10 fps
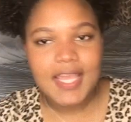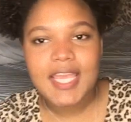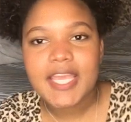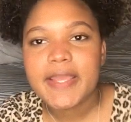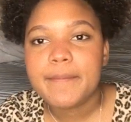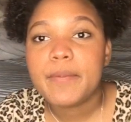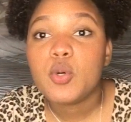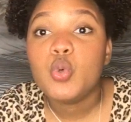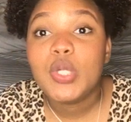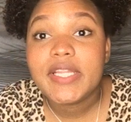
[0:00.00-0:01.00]
y por
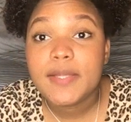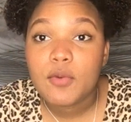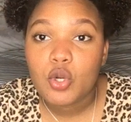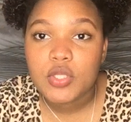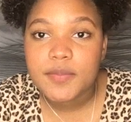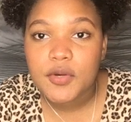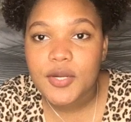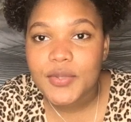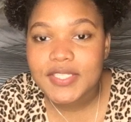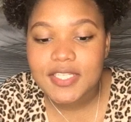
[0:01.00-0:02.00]
último, lo último que
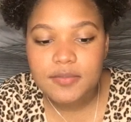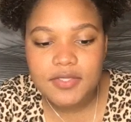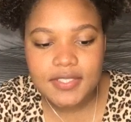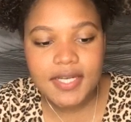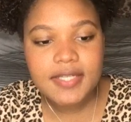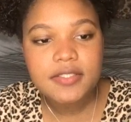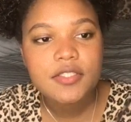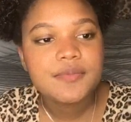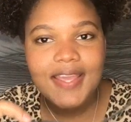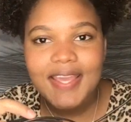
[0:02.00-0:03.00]
voy a estar
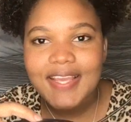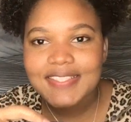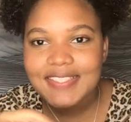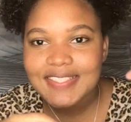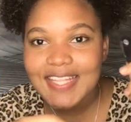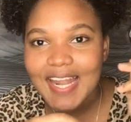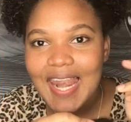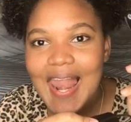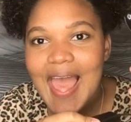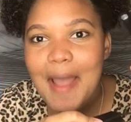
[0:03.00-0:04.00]
mostrando es esta
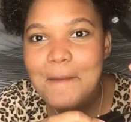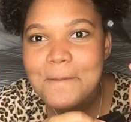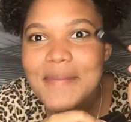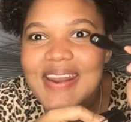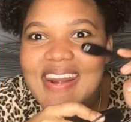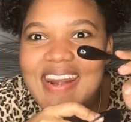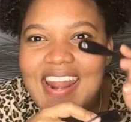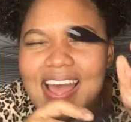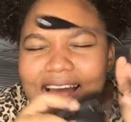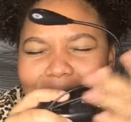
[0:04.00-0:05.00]

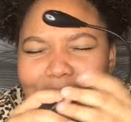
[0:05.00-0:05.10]
lámpara.